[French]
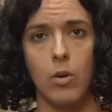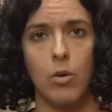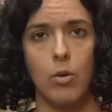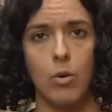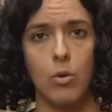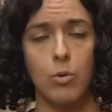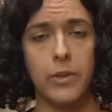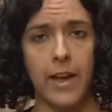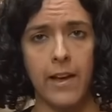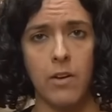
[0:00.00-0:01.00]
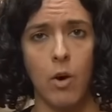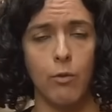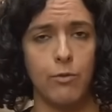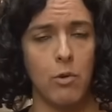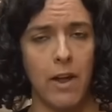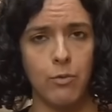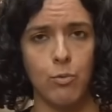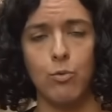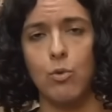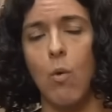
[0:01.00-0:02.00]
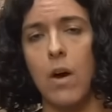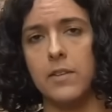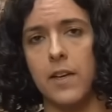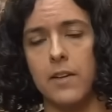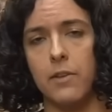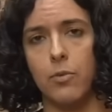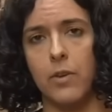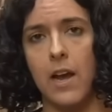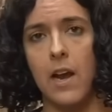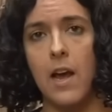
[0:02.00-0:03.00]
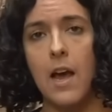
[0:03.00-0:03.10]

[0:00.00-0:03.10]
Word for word: euh, l'Ukraine en violation du droit international,